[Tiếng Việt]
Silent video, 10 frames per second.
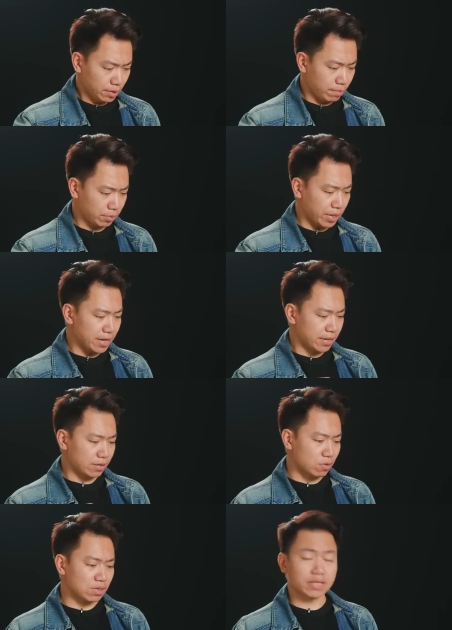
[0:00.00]
Điểm đầu tiên,
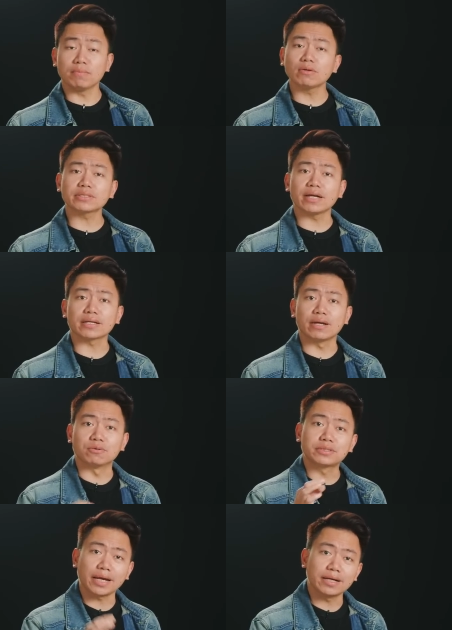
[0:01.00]
cùng là những mẫu xe
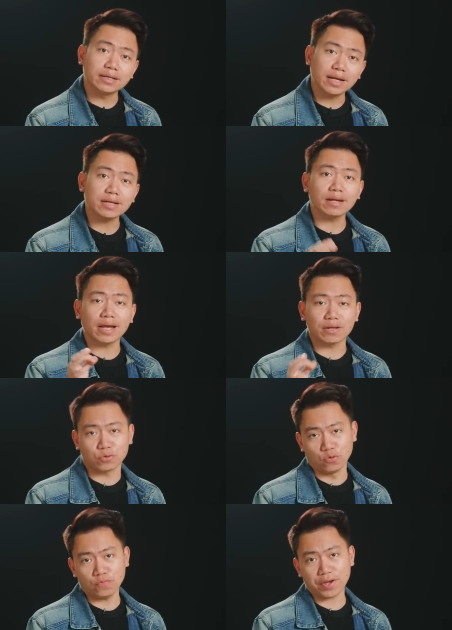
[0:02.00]
kiểu chạy lanh lẹ,
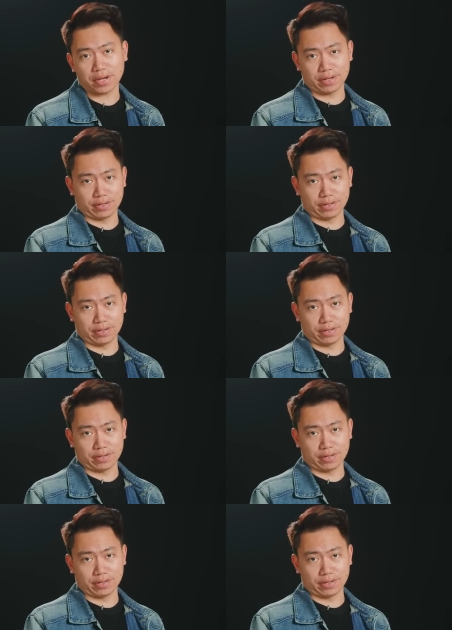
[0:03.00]
thú vị,